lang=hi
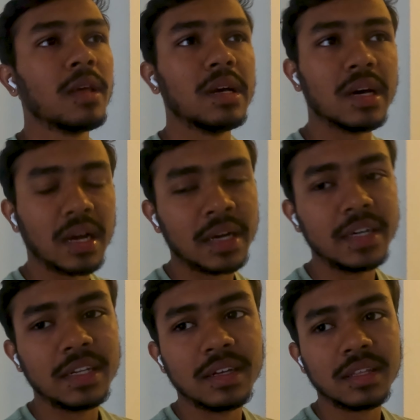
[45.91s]
घर आके
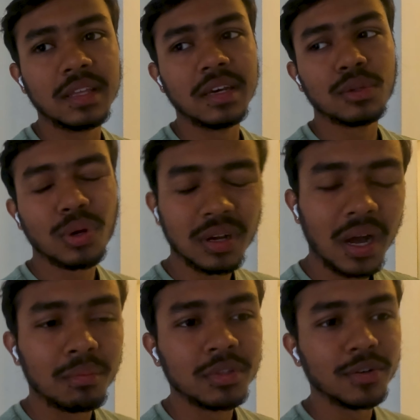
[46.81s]
डिनर किया थोड़ा
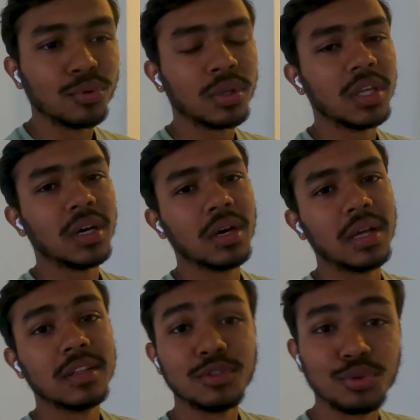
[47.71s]
काम था वो किया
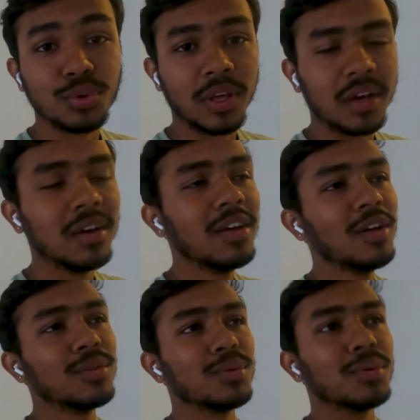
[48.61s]
एंड देन सो गया
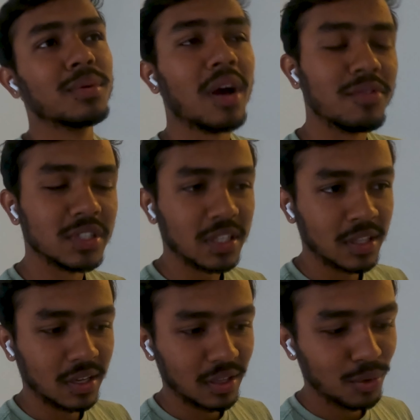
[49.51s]
तो काफ़ी ज़्यादा
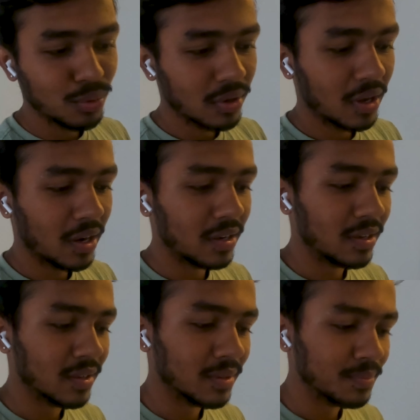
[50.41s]
थक गया हूँ
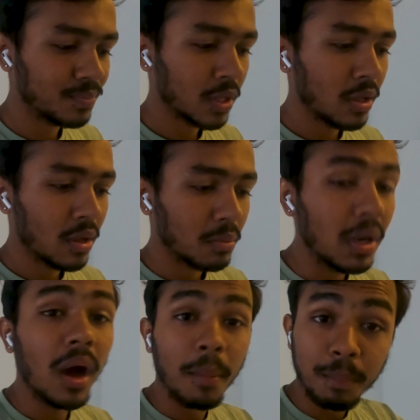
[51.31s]
एंड
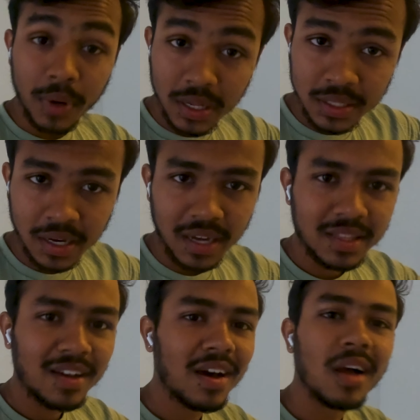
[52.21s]
मतलब अब कल थका
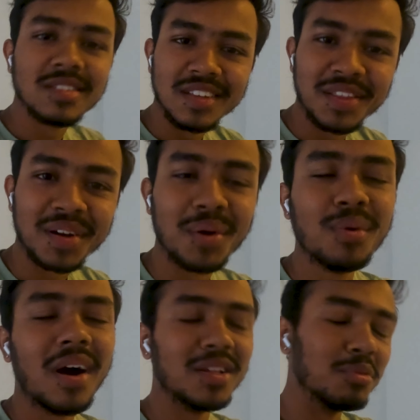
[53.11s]
था आज नहीं थका
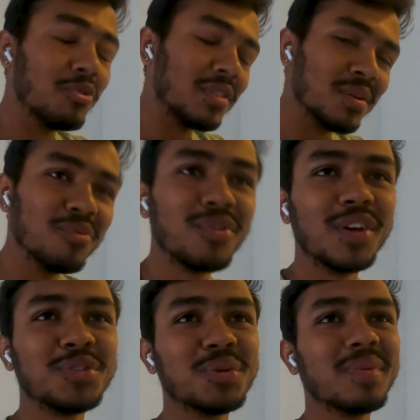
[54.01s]
हूँ आज अभी एकदम
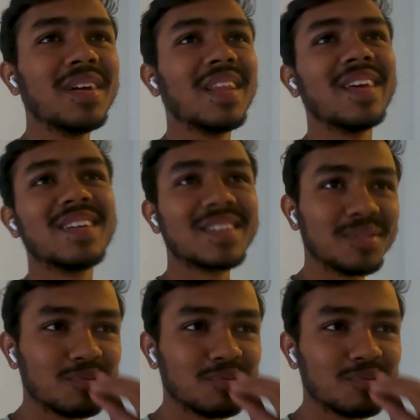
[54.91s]
फ्रेश हूँ मैं लाइक